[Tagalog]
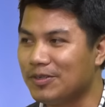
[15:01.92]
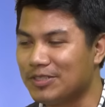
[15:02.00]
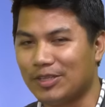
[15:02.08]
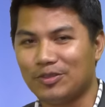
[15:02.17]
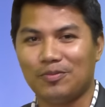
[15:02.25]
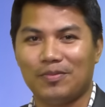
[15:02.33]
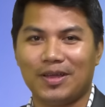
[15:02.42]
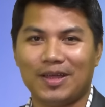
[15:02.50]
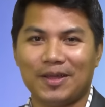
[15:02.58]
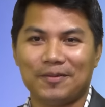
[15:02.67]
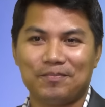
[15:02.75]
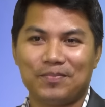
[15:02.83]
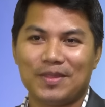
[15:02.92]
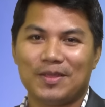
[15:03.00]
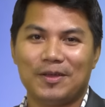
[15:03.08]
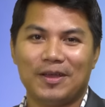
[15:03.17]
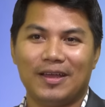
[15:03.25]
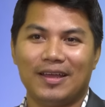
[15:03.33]
sa aton mga
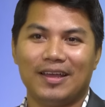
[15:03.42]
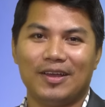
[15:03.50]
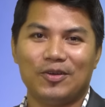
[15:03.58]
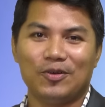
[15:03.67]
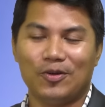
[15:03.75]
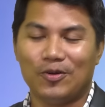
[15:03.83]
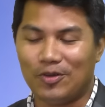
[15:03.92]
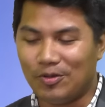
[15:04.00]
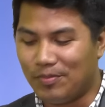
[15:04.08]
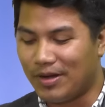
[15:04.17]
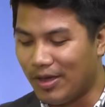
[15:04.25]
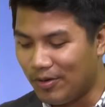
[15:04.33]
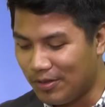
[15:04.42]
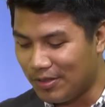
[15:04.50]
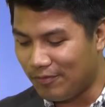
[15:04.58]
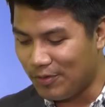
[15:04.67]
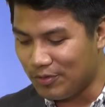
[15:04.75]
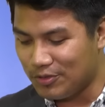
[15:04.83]
uh, ah, ulobrahon in
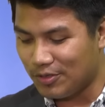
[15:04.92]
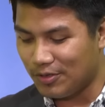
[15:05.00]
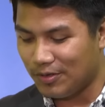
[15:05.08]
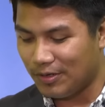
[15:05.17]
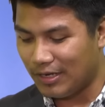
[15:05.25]
the future.